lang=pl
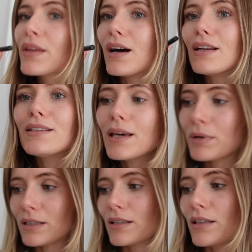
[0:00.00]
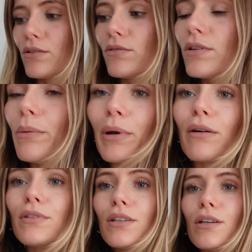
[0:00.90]
ale nie ma takiego. No
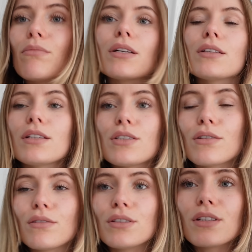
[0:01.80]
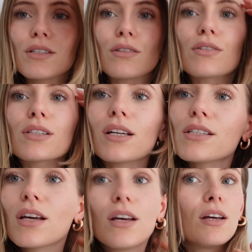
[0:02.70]
naprawdę nie ma, nie da się go nigdzie dostać.
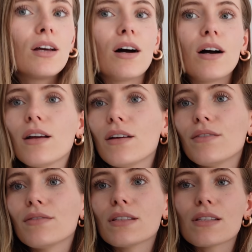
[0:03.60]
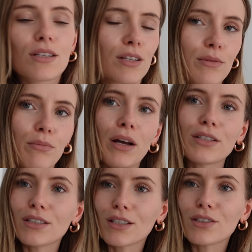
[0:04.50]
E, więc jeśli
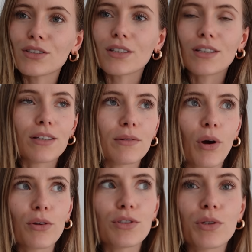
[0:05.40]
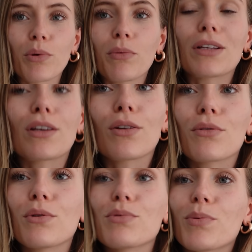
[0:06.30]
macie jakiś taki odcień pomadki,
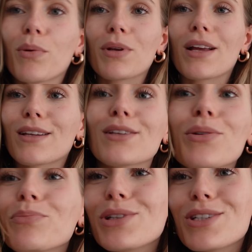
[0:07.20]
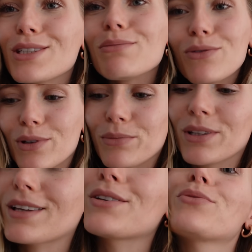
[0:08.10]
który przypomina ten, to piszcie mi w
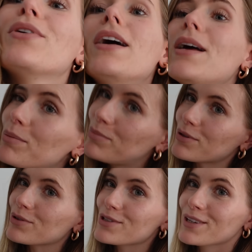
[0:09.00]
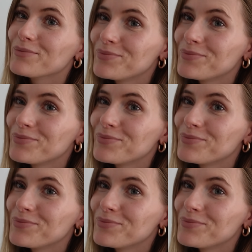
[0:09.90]
komentarzu, proszę,